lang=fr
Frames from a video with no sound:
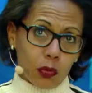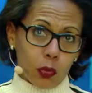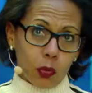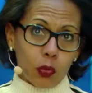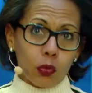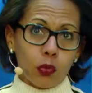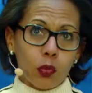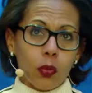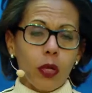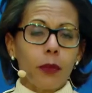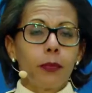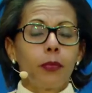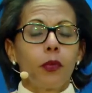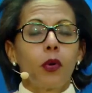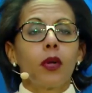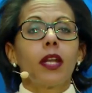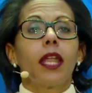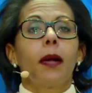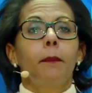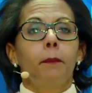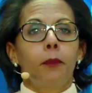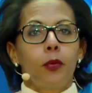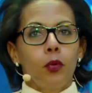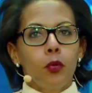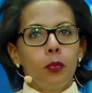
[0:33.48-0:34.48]
le soit pour la
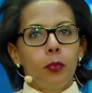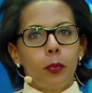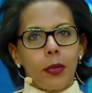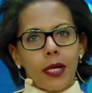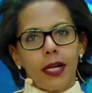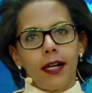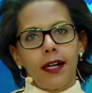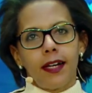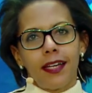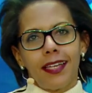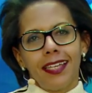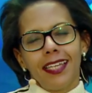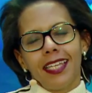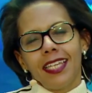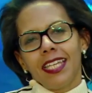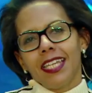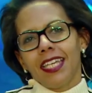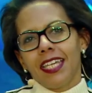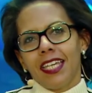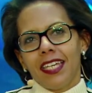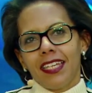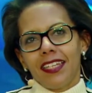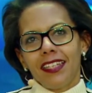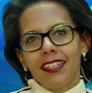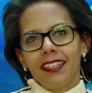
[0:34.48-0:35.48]
plupart
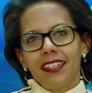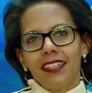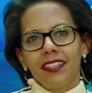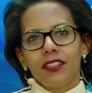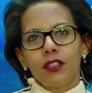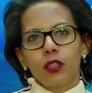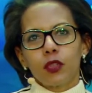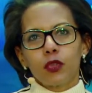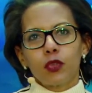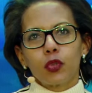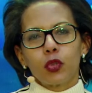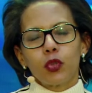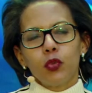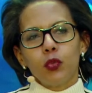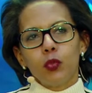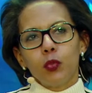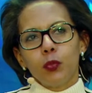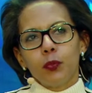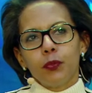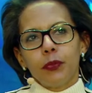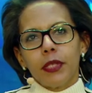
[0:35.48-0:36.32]
euh, d'entre nous.